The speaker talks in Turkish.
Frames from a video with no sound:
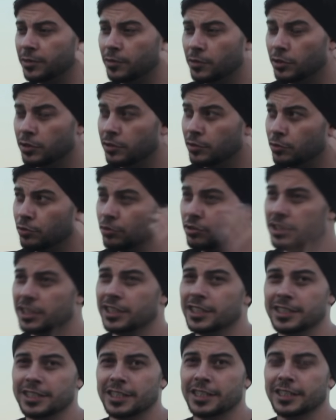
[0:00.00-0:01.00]
Vol
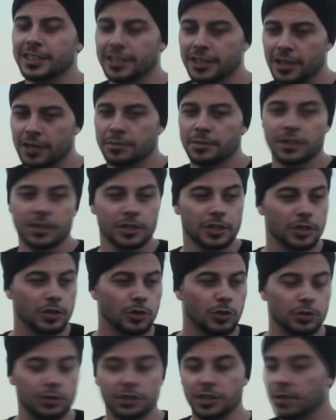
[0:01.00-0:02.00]
38 nerede? Yap.
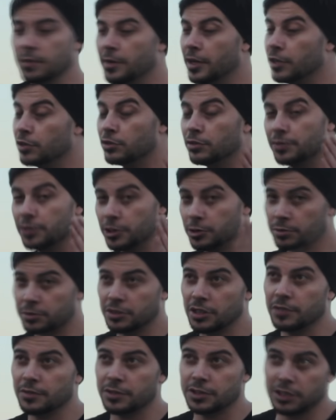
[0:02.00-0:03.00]
Onu yap. Her gün Facebook
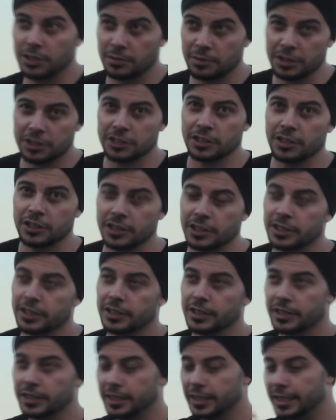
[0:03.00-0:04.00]
sayfasına 5 tane
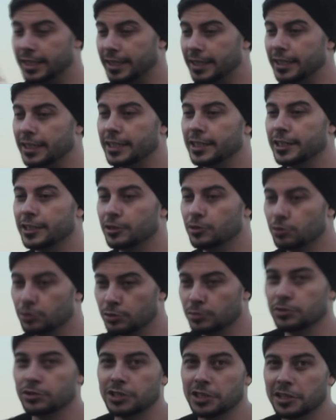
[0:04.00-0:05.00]
e,
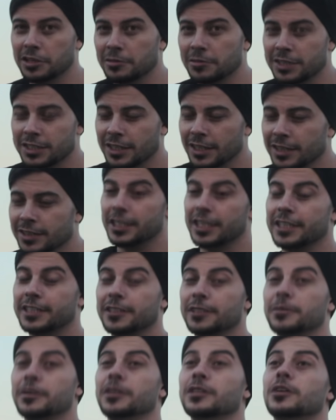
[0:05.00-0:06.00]
durum güncellemesi at.
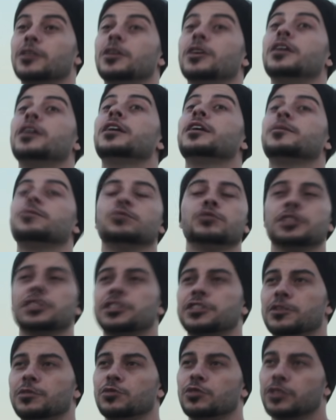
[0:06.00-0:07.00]
Reklam al. Aa bunu
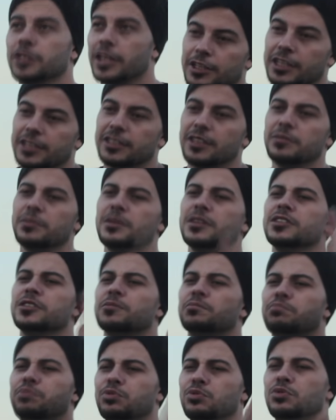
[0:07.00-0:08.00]
istemiyor ya. Reklam mı
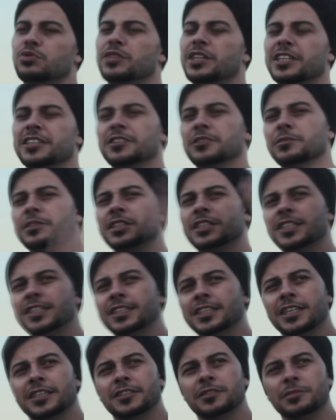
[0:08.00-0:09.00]
aldım? pü. reklamın
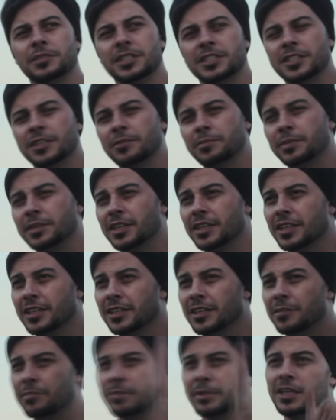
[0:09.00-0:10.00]
girdiği yerde mizah bir dar,
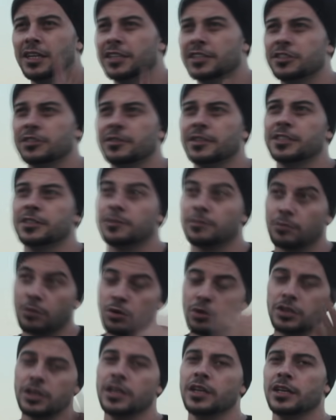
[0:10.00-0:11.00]
Allah belanızı versin.
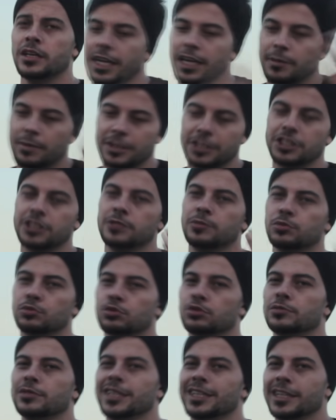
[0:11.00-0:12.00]
Böyle. E ben şimdi bu
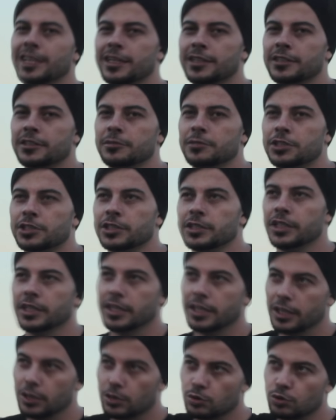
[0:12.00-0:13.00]
durumdan geldiğim için
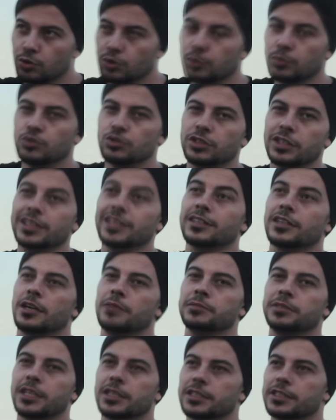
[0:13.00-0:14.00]
günümüzde de
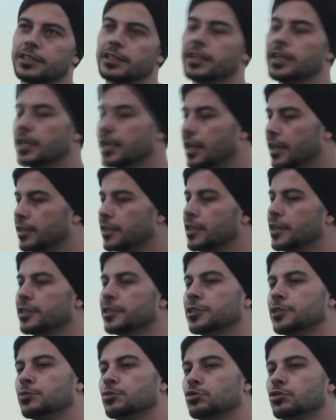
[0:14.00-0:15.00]
tam tersi. Hani
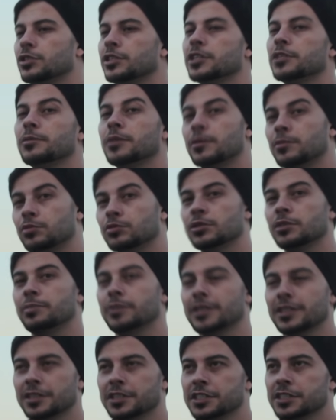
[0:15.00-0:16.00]
kardeşim şuraya gel bak burada
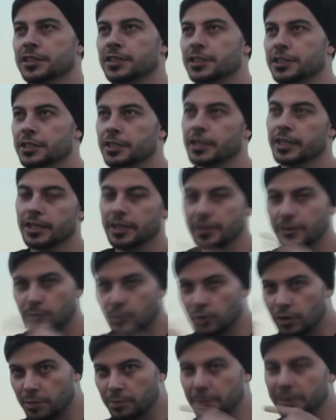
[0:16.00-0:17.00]
para kazanırsın.
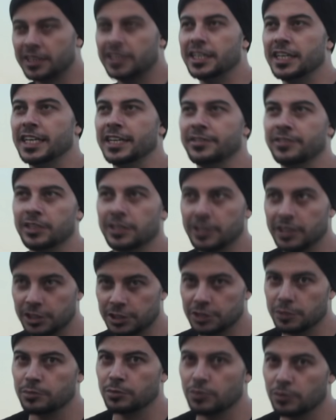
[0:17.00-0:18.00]
Muhabbetine evrildiği
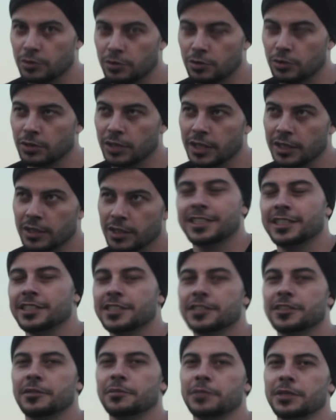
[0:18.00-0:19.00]
için bu olay. Eskinin
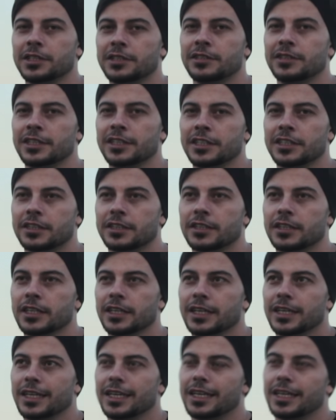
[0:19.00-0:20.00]
samimiyeti de
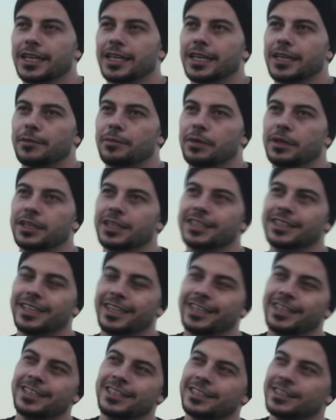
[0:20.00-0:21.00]
gitti. Parayı
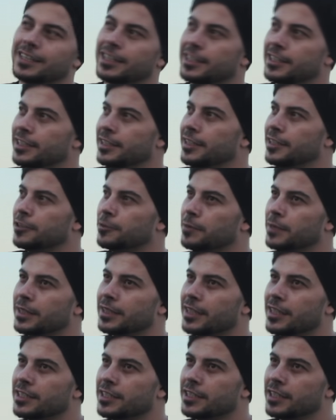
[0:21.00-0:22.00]
elinin tersiyle
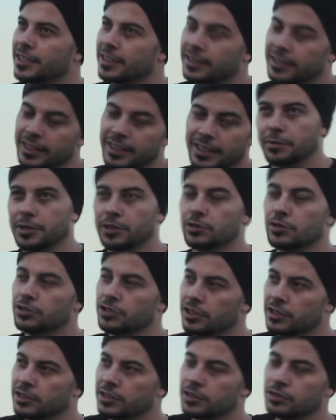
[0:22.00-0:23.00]
itmekten ziyade biraz
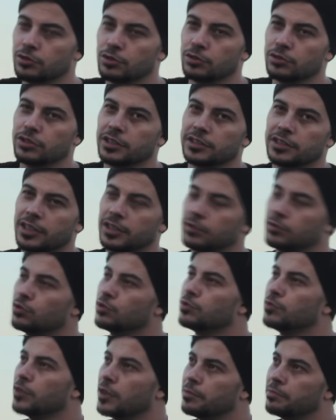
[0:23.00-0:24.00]
önce arkadaş sordu ya tat
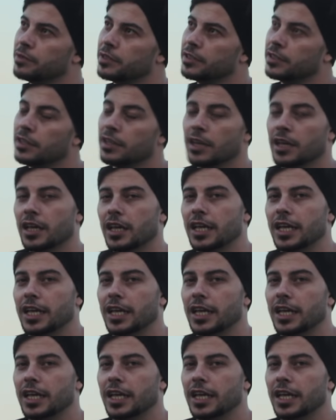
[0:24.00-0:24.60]
tuz muhabbeti.